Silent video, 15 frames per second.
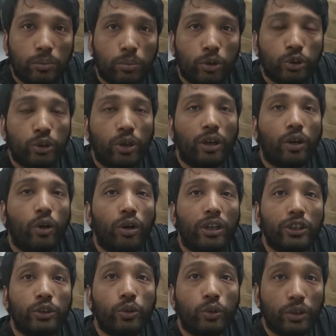পরিচালনা
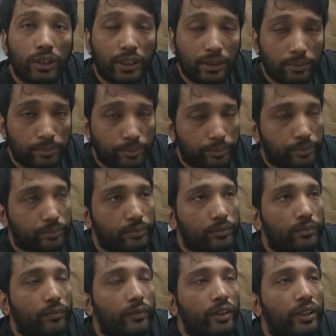করার জন্য
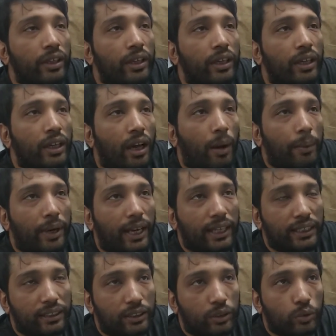আবার
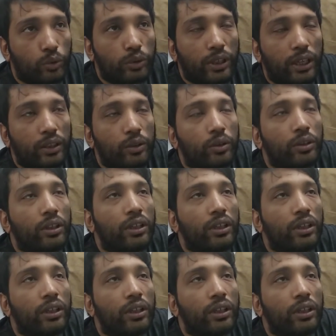একই সাথে কুখ্যাত